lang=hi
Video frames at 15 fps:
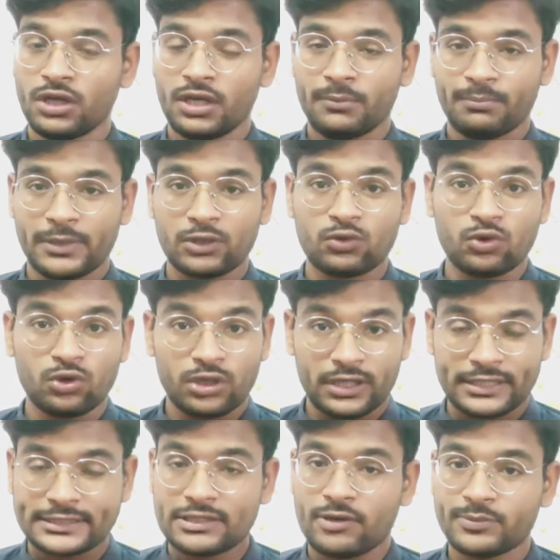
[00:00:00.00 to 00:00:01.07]
बिल्कुल
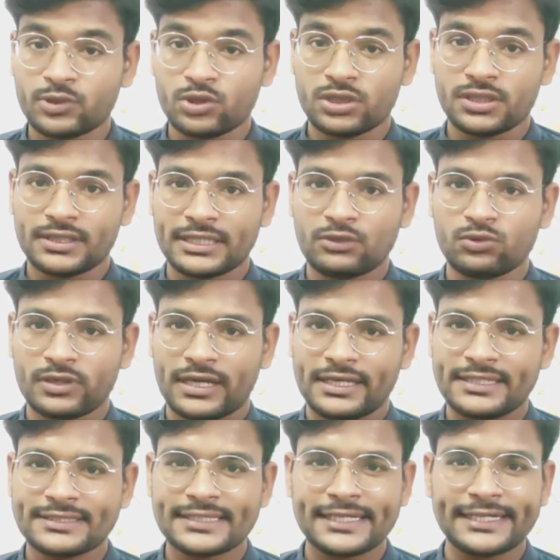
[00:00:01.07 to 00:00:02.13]
जवाब दे दूंगा
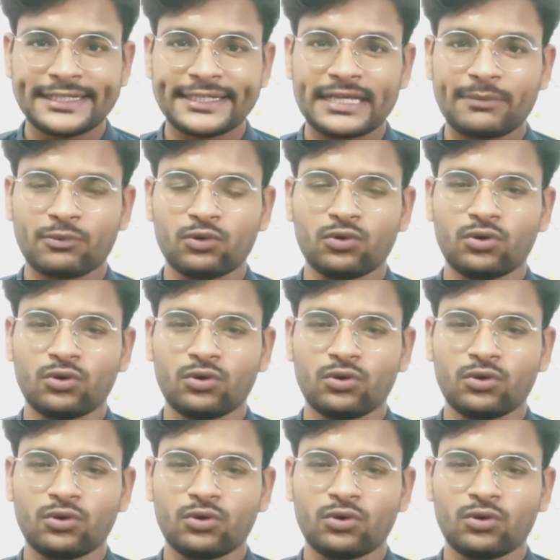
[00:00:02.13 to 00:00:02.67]
इससे रिलेटेड आपको